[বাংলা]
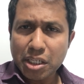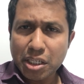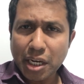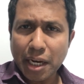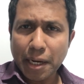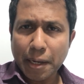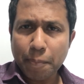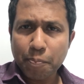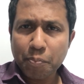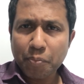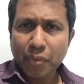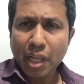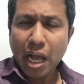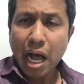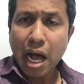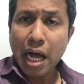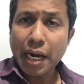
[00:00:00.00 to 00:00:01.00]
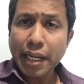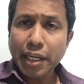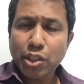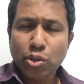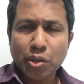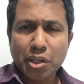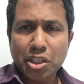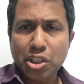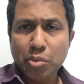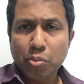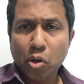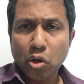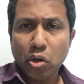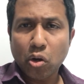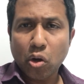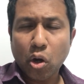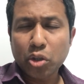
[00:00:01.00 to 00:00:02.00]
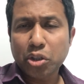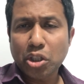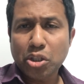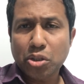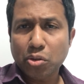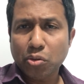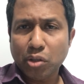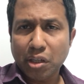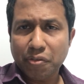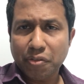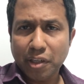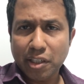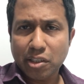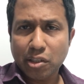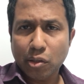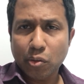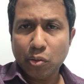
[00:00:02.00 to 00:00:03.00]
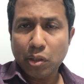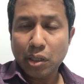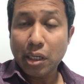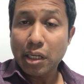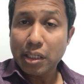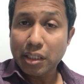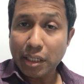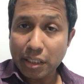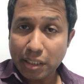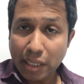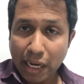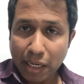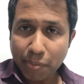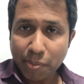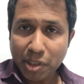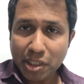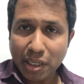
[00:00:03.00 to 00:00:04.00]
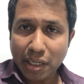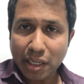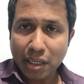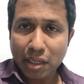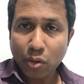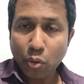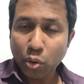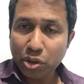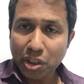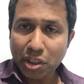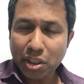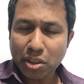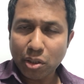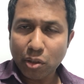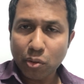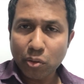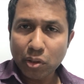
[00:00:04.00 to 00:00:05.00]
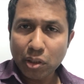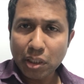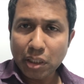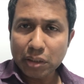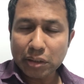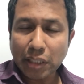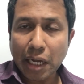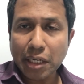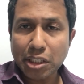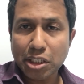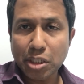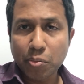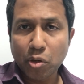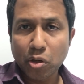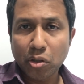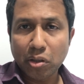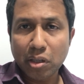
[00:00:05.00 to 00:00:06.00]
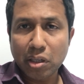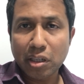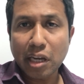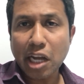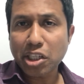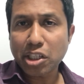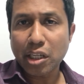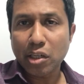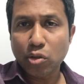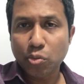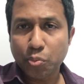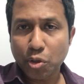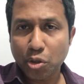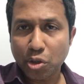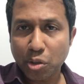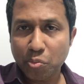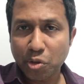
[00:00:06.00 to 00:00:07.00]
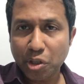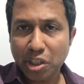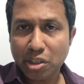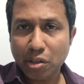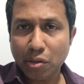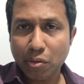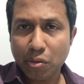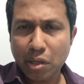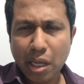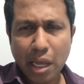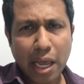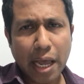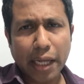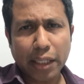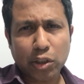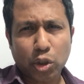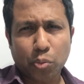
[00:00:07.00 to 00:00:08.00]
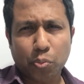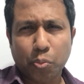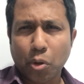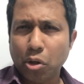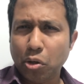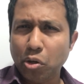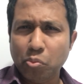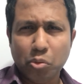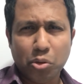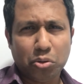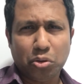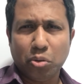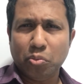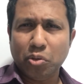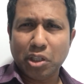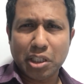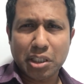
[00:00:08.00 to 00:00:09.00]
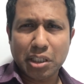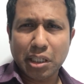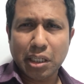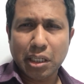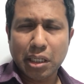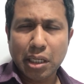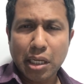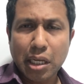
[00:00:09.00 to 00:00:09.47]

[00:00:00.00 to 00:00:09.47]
সে আরেকজন জীবন অতিষ্ঠ করে ফেলেছিল সে যার বাসায় অতিথি ছিল তার জীবন নাশের উপক্রম হয়েছিল এত বড় মুক্তমনা সে